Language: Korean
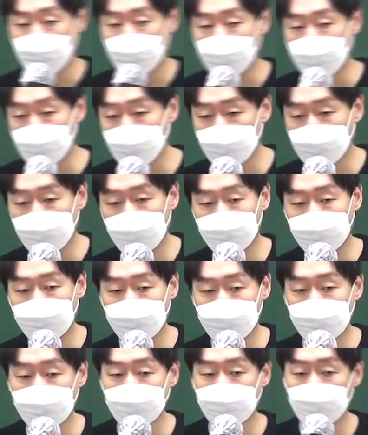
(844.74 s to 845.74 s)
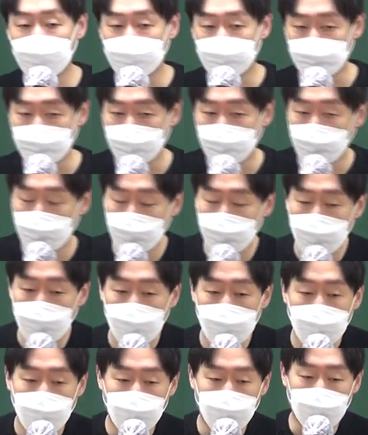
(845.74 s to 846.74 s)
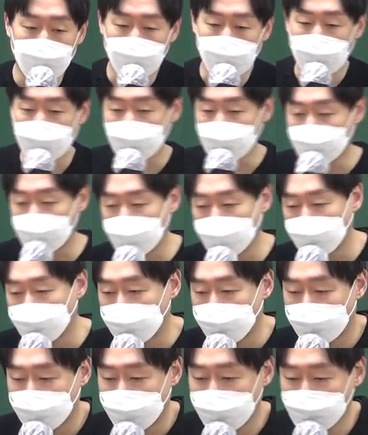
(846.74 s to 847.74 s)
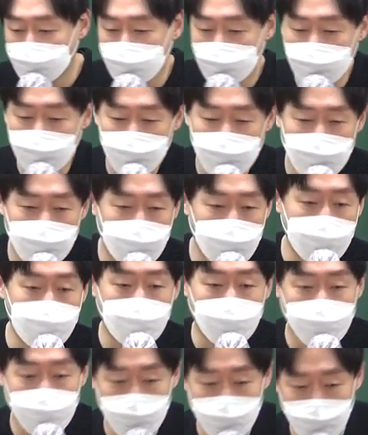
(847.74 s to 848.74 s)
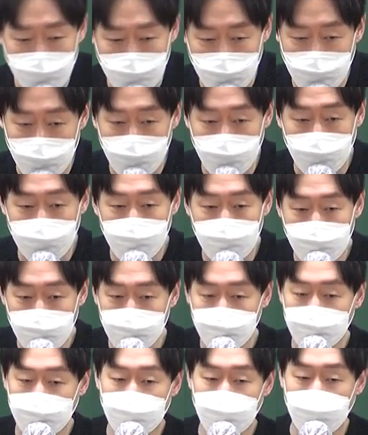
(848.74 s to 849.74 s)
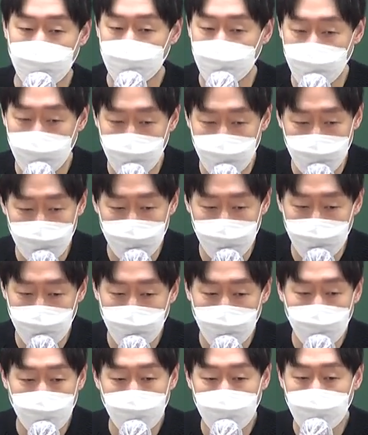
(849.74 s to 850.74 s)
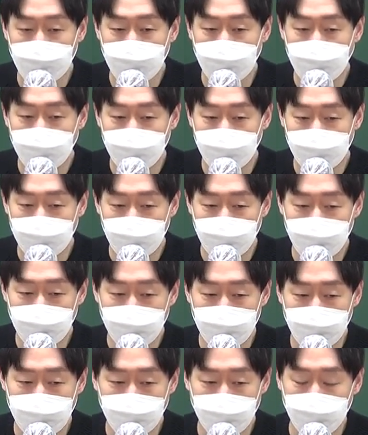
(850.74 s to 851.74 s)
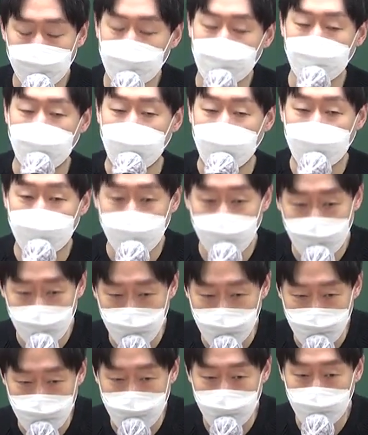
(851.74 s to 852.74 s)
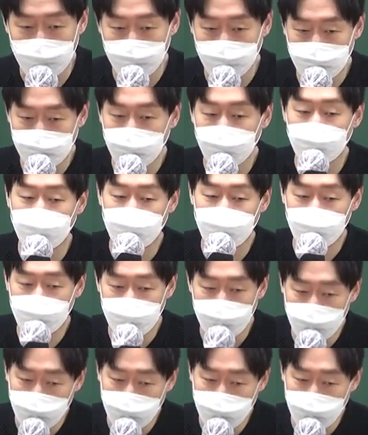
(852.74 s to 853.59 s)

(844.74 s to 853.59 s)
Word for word: 오늘 수업 들으신 것부터 어 나는 십이월까지는 이해만 할 거야. 일월부터 암기하지. 전 그럼 망한다고 봅니다. 무조건